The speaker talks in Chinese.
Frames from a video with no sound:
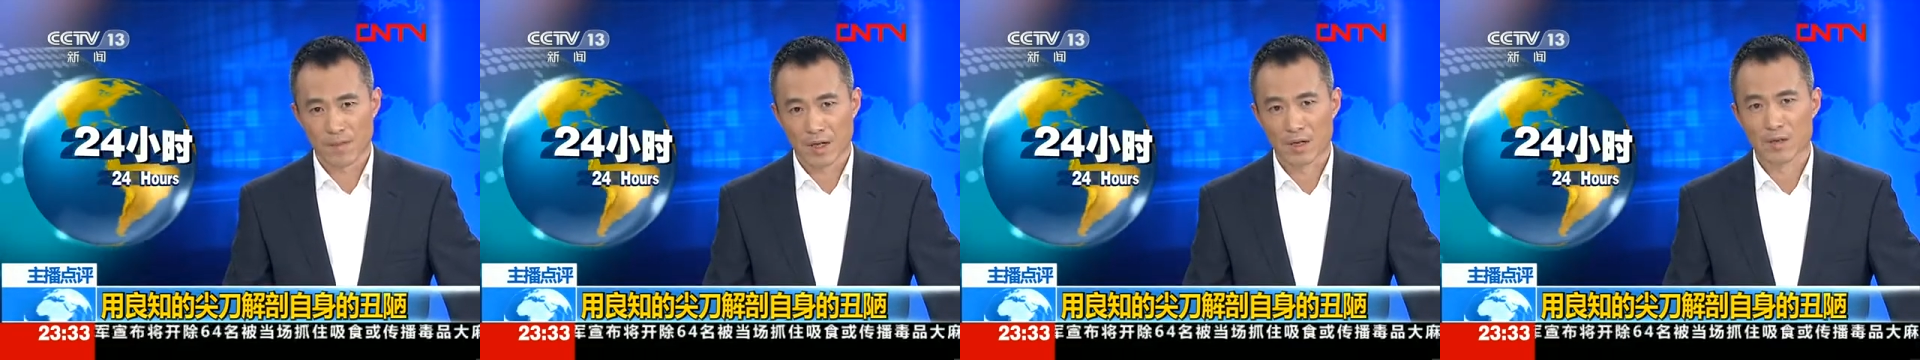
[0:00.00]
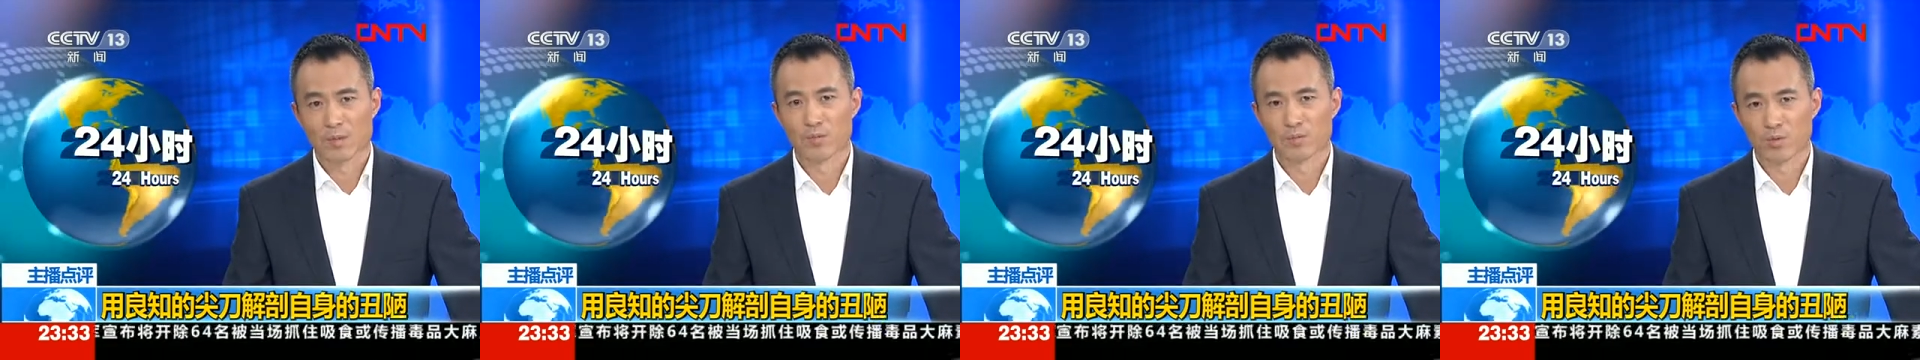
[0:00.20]

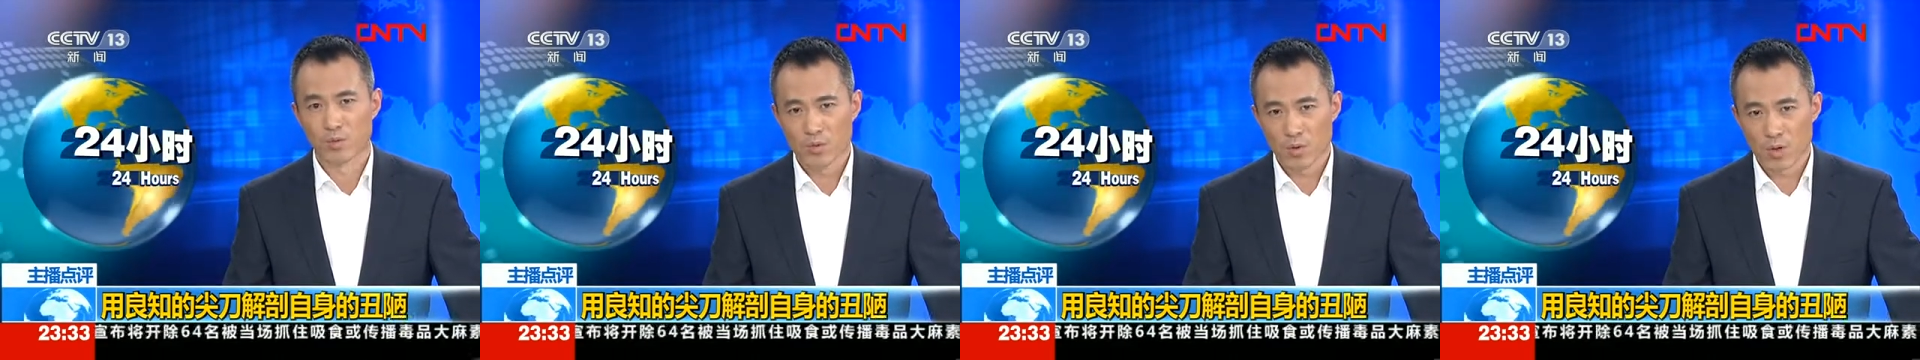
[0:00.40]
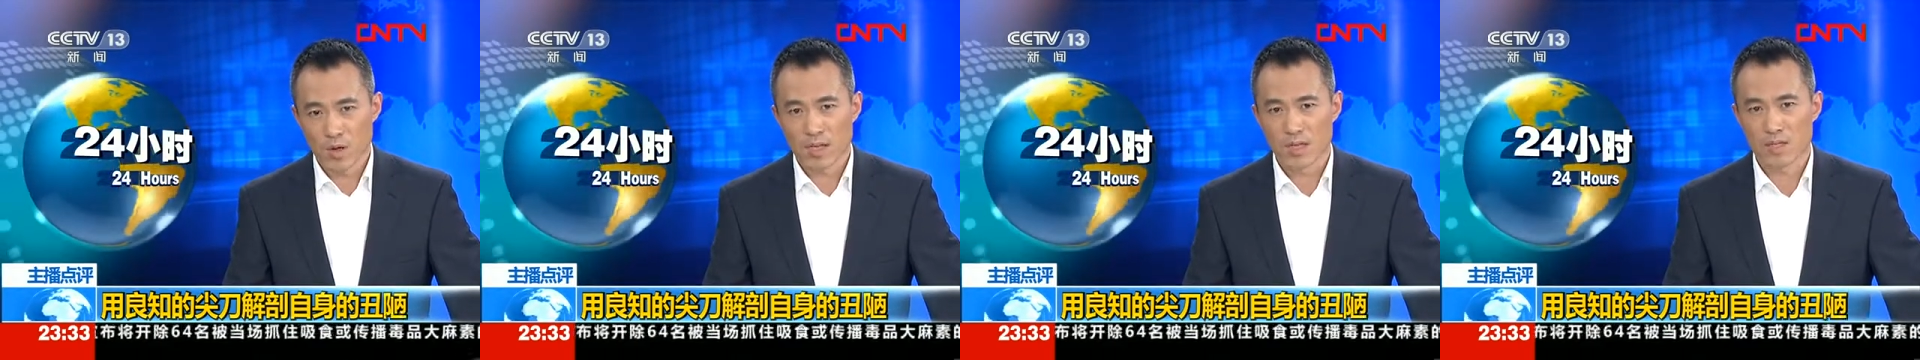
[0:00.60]
而
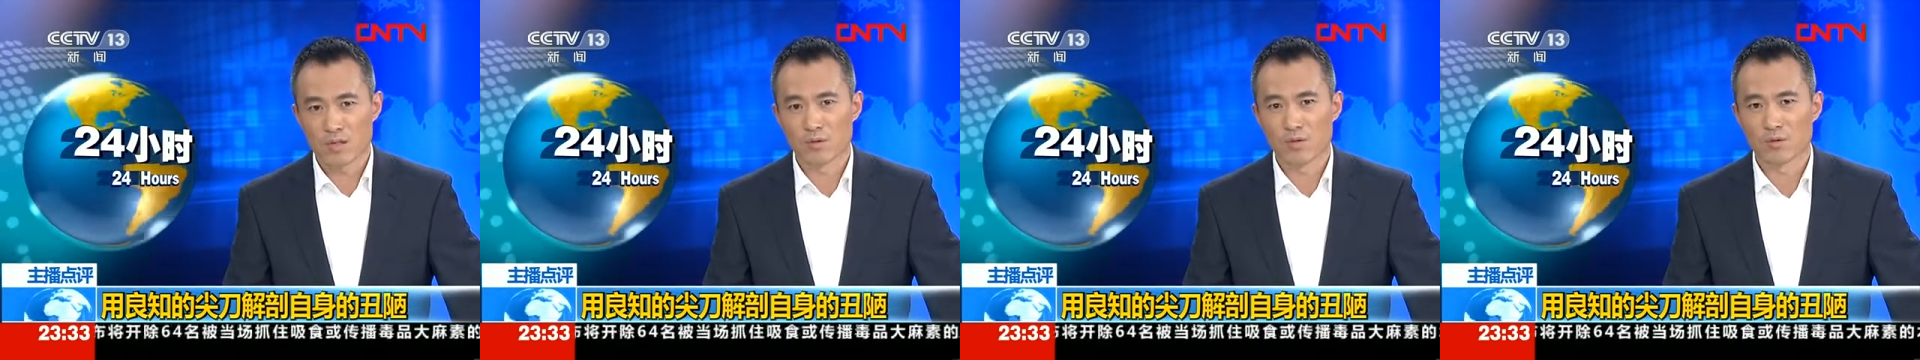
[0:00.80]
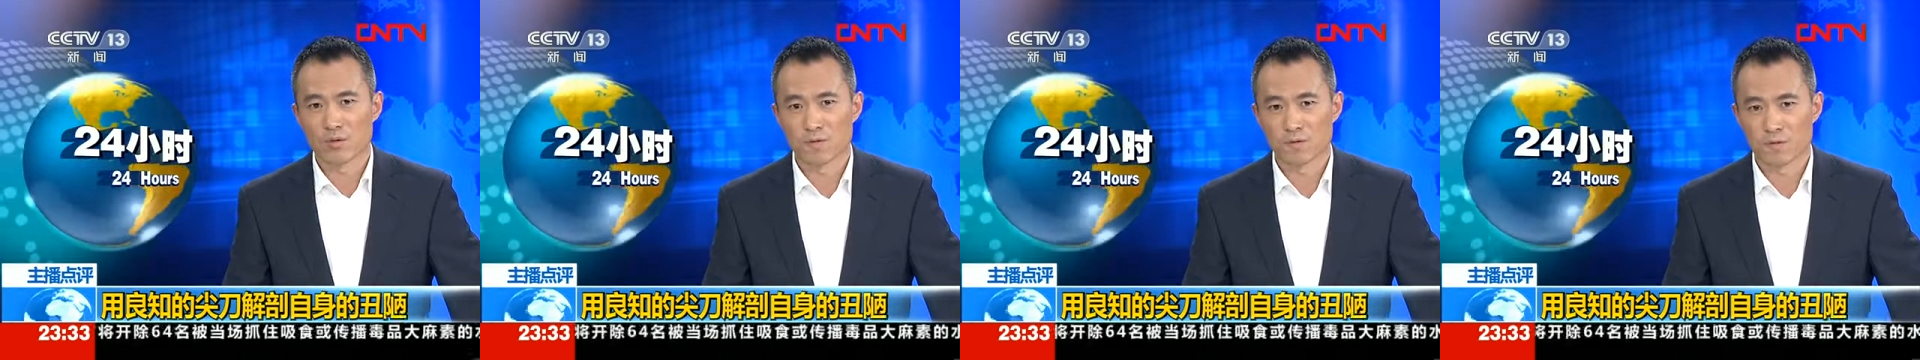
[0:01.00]
不愿意
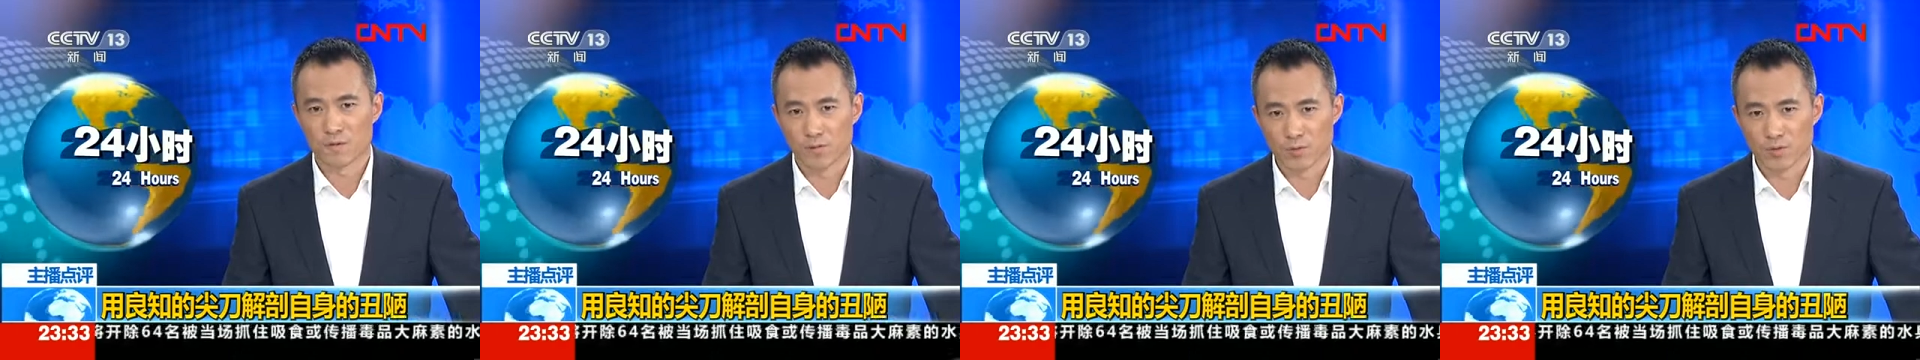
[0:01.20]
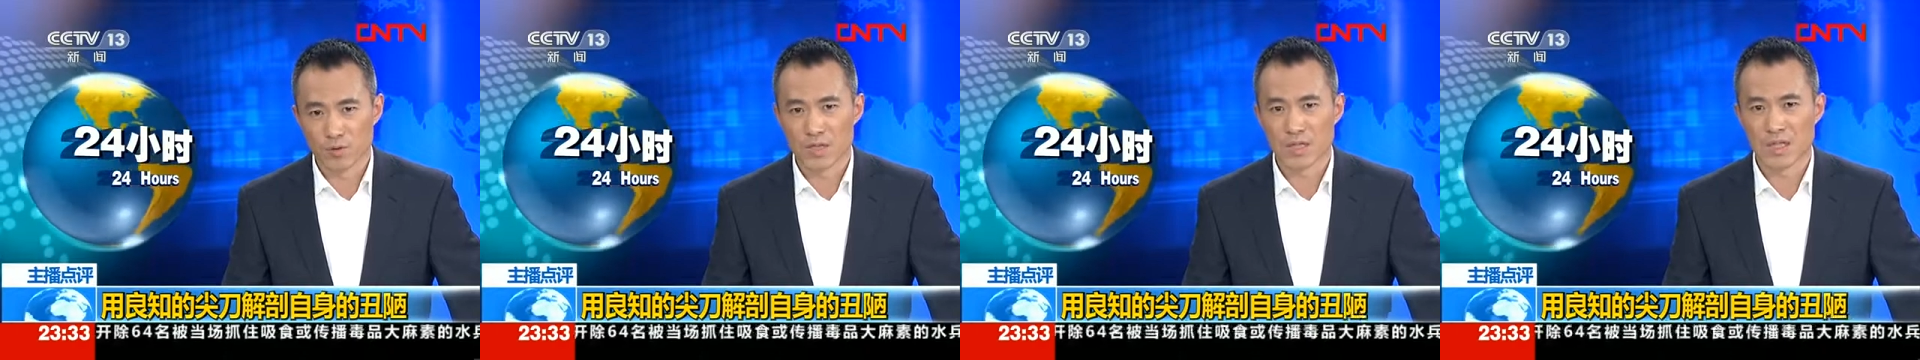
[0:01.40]
去
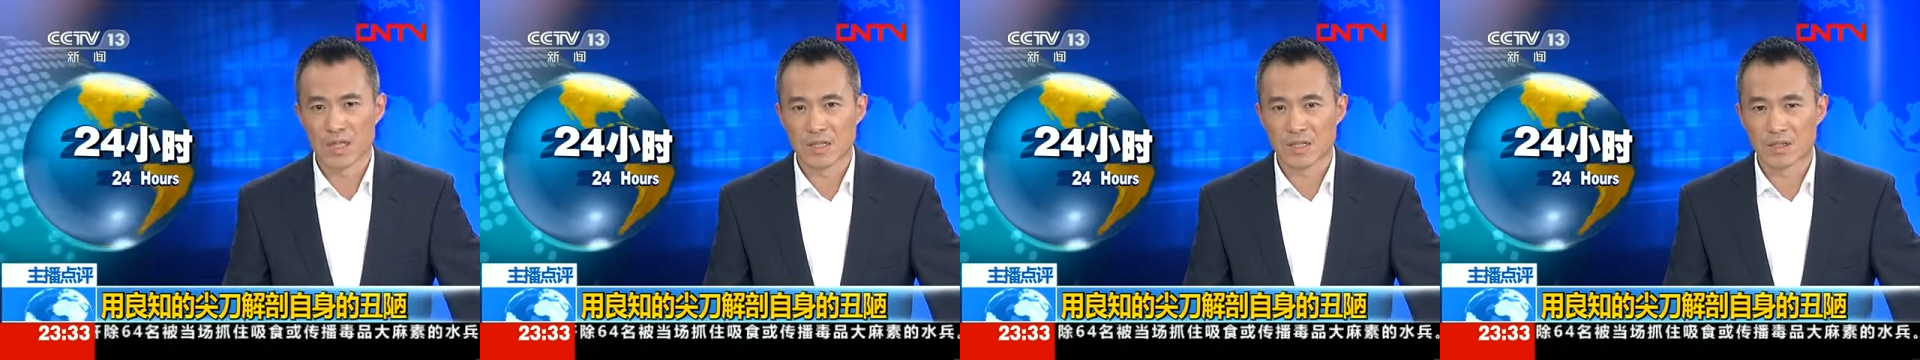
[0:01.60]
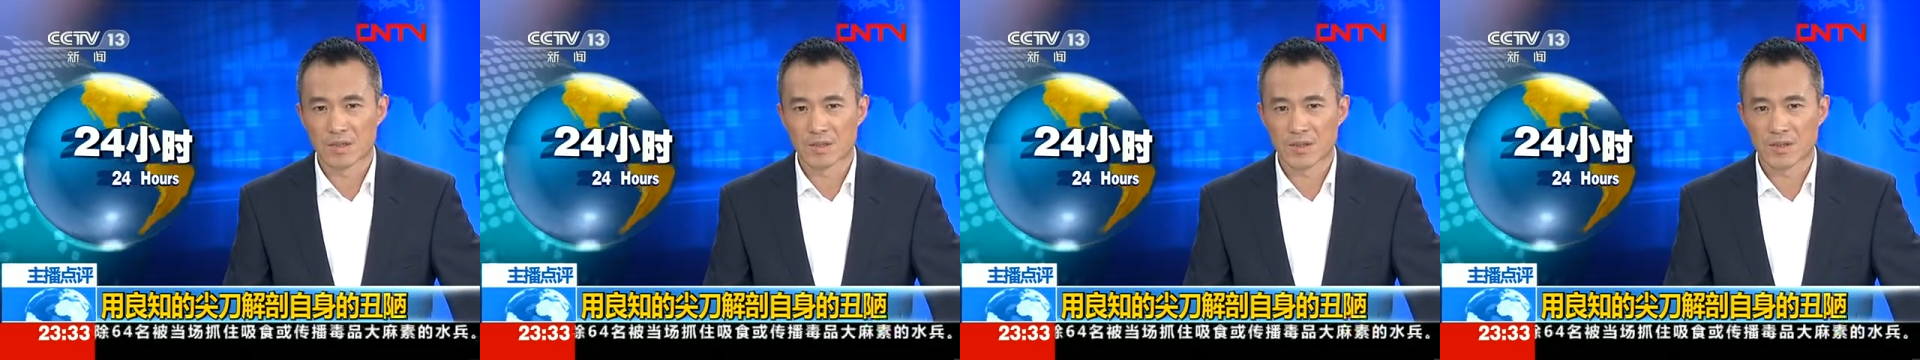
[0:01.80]
扶起